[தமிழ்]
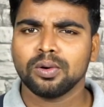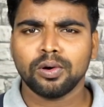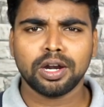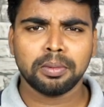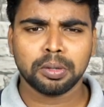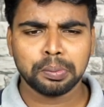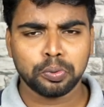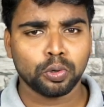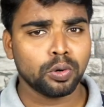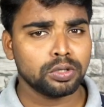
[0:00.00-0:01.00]
ஓவரில் பார்க்கும்போது
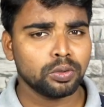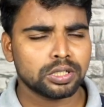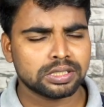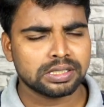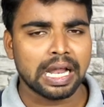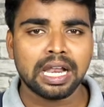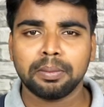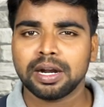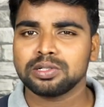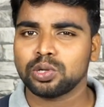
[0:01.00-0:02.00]
பொக்கோ வந்து ஒரு நல்ல
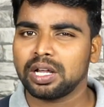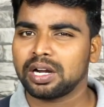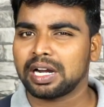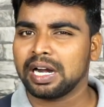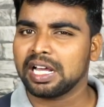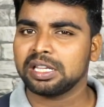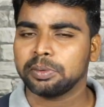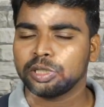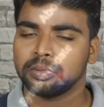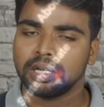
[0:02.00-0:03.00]
பிராண்ட் சொல்லலாம் ரெண்டாயிரத்தி
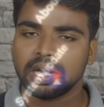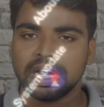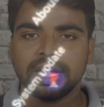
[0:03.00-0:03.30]
பத்தொம்போதில்